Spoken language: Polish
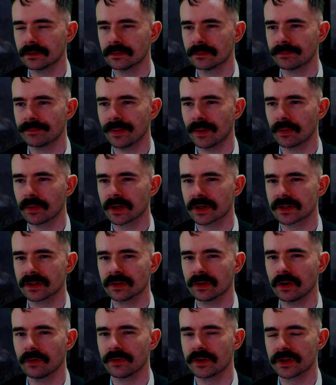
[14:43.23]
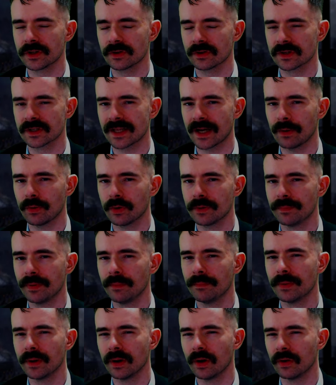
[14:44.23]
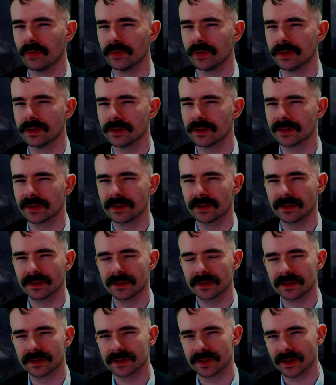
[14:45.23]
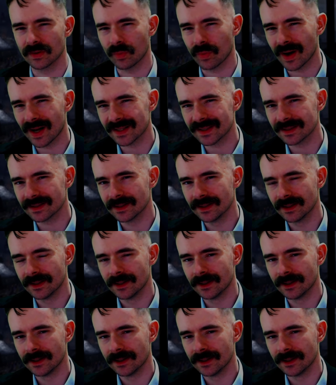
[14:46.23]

Paukersonowi się dostało i Bombelowi. Say what?